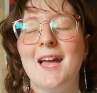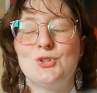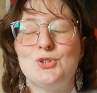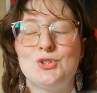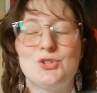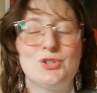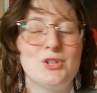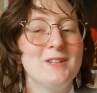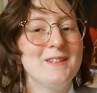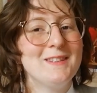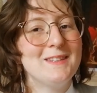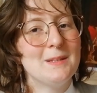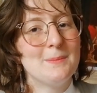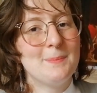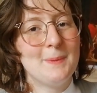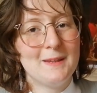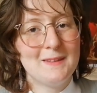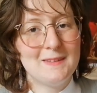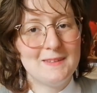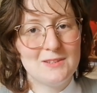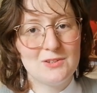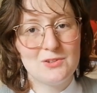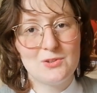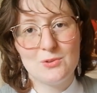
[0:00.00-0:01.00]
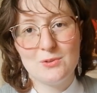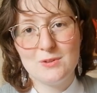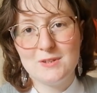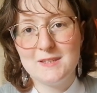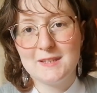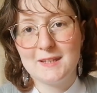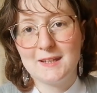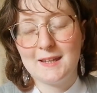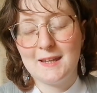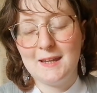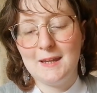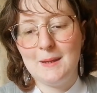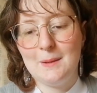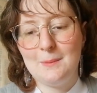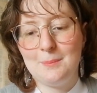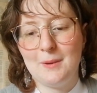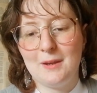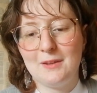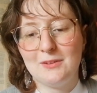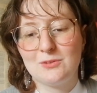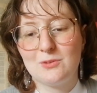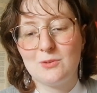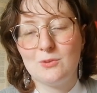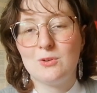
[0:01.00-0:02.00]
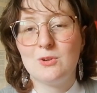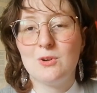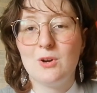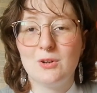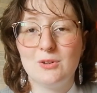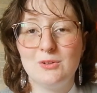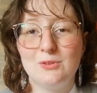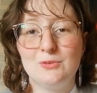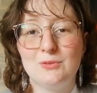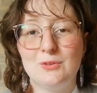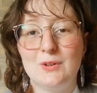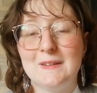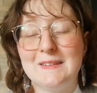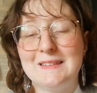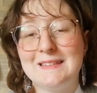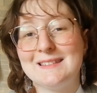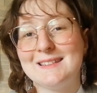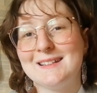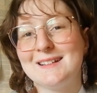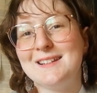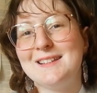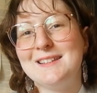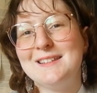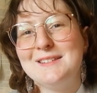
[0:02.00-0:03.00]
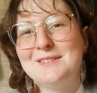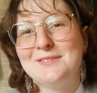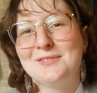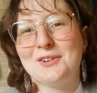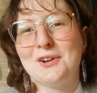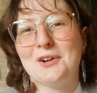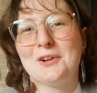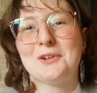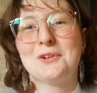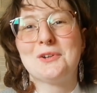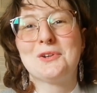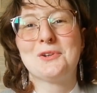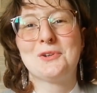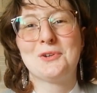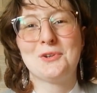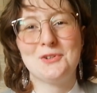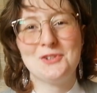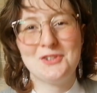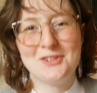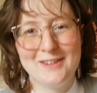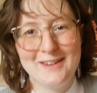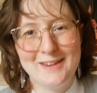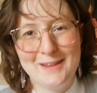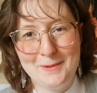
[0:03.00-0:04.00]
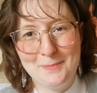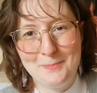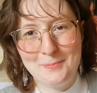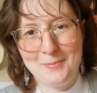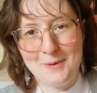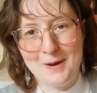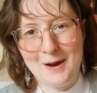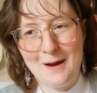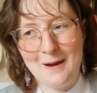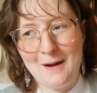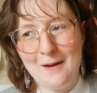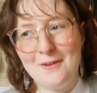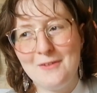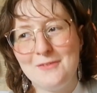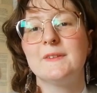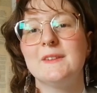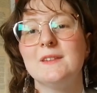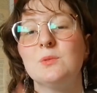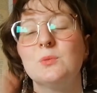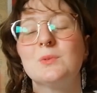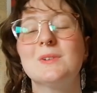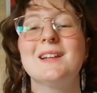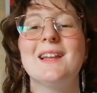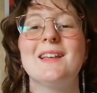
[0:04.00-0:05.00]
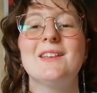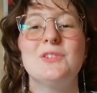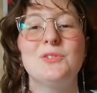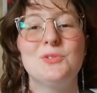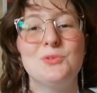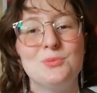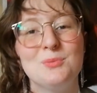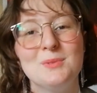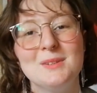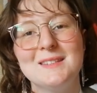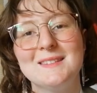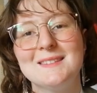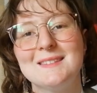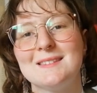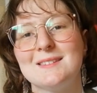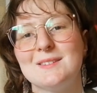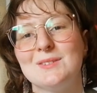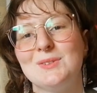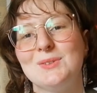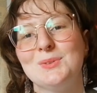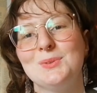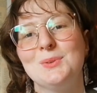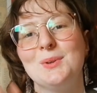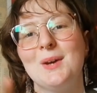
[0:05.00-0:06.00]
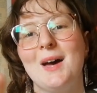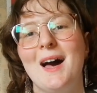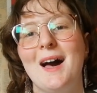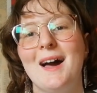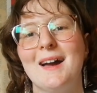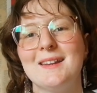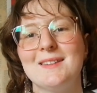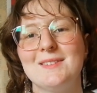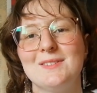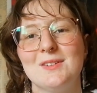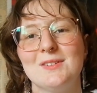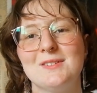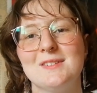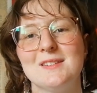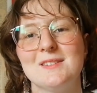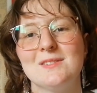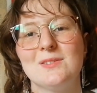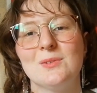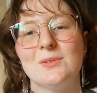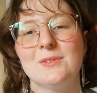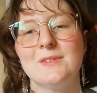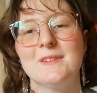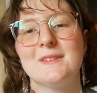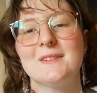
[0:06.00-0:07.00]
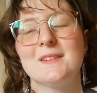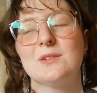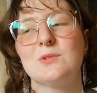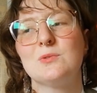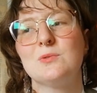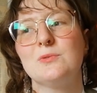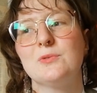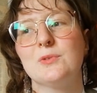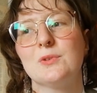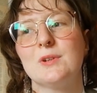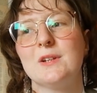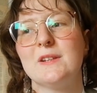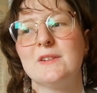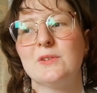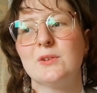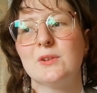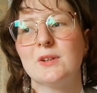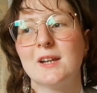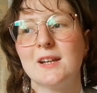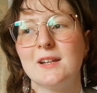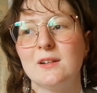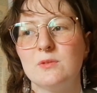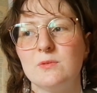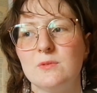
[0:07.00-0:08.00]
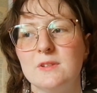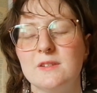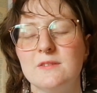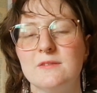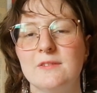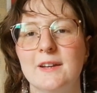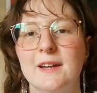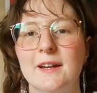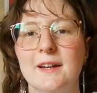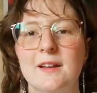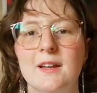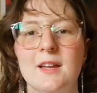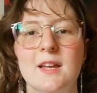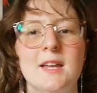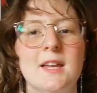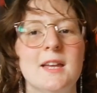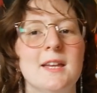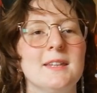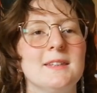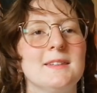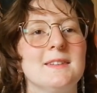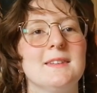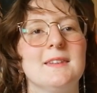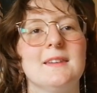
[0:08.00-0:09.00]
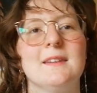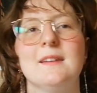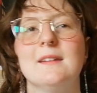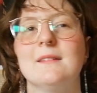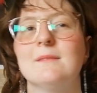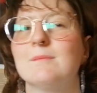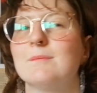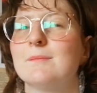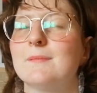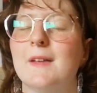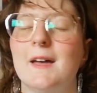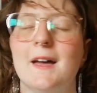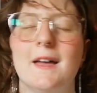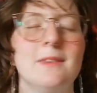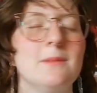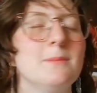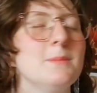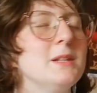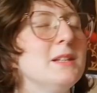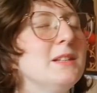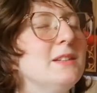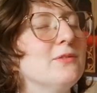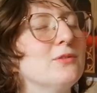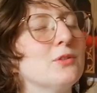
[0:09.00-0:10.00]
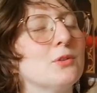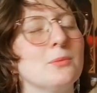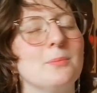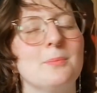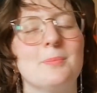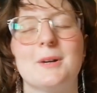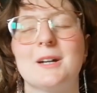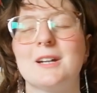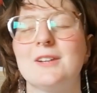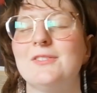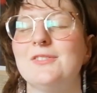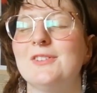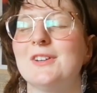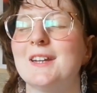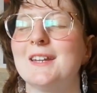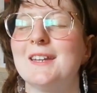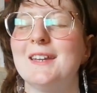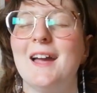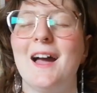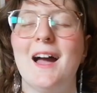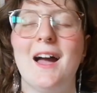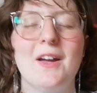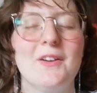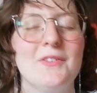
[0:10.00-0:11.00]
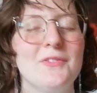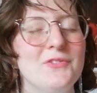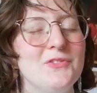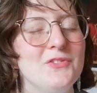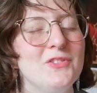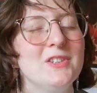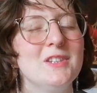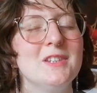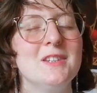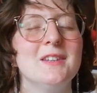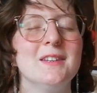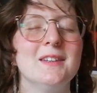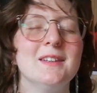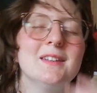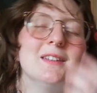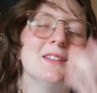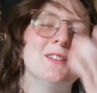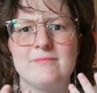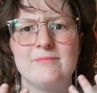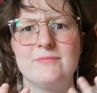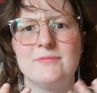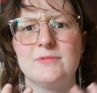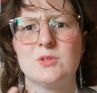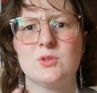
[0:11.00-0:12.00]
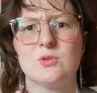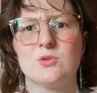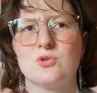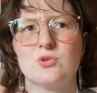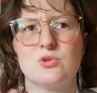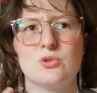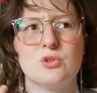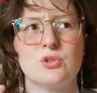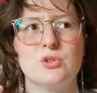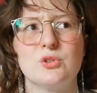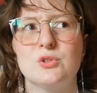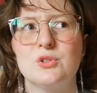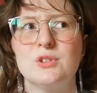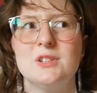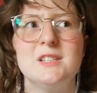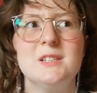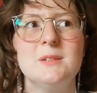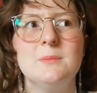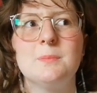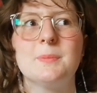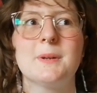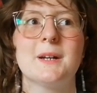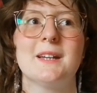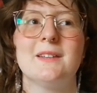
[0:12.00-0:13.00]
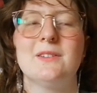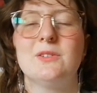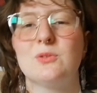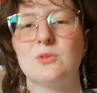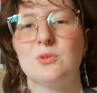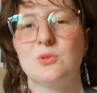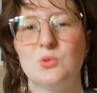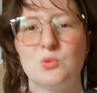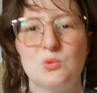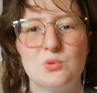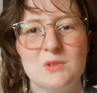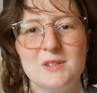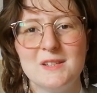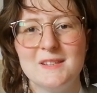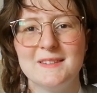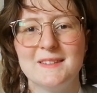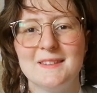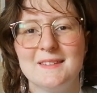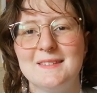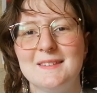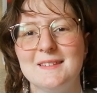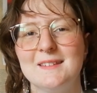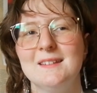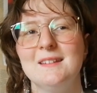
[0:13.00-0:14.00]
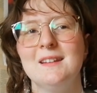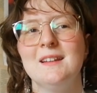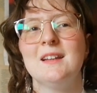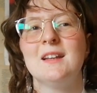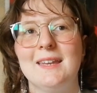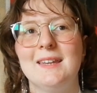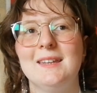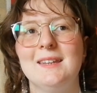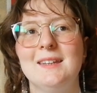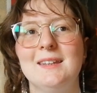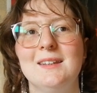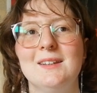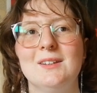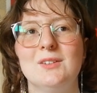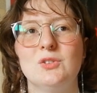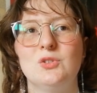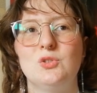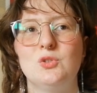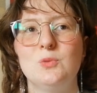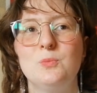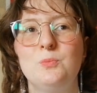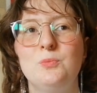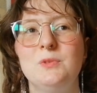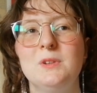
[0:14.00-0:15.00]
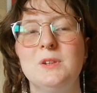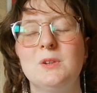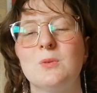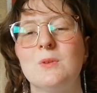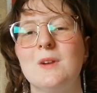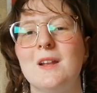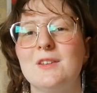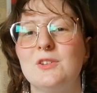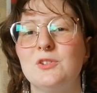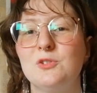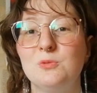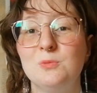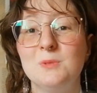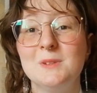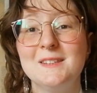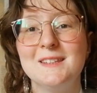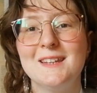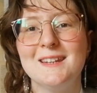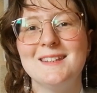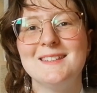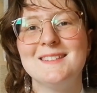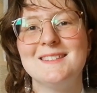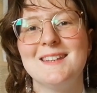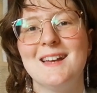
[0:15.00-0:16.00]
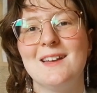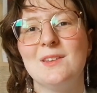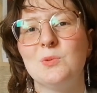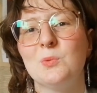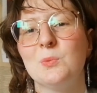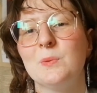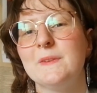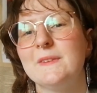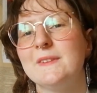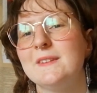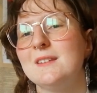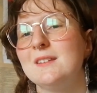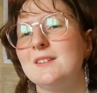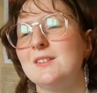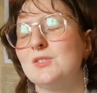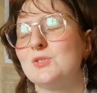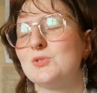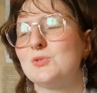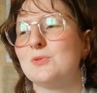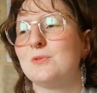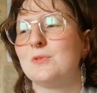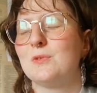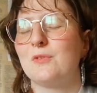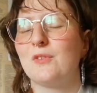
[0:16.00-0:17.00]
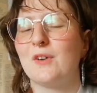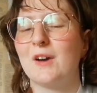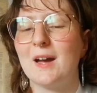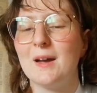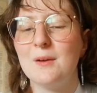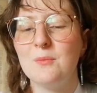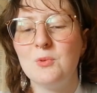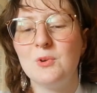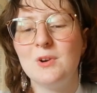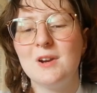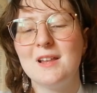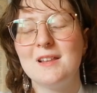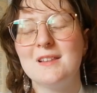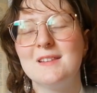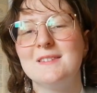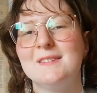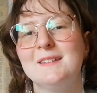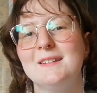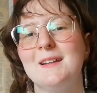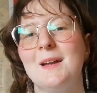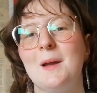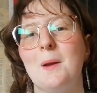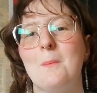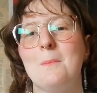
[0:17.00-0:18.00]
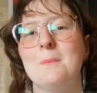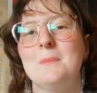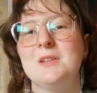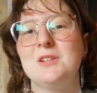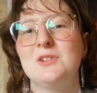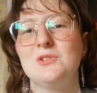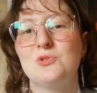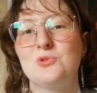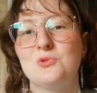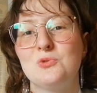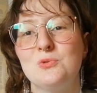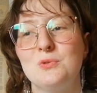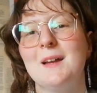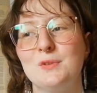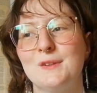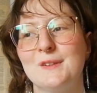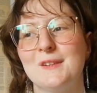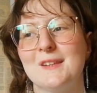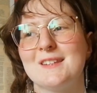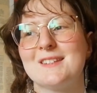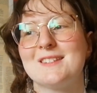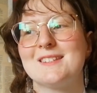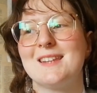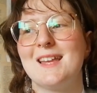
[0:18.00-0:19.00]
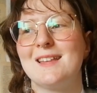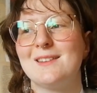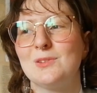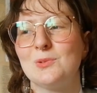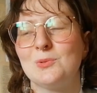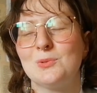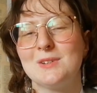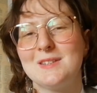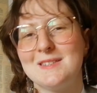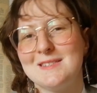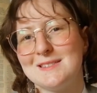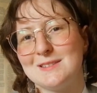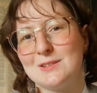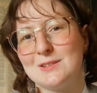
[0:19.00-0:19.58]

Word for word: Je ne sais pas si je le lirai parce que encore une fois, c'est un livre que je n'ai pas. C'est donc la suite de Aristote et Dante découvre les secrets de l'univers qui est un de mes livres préférés à vie et que je relis presque tous les étés. Et depuis que la suite a été annoncée, je veux vraiment la lire, mais juste j'attends qu'il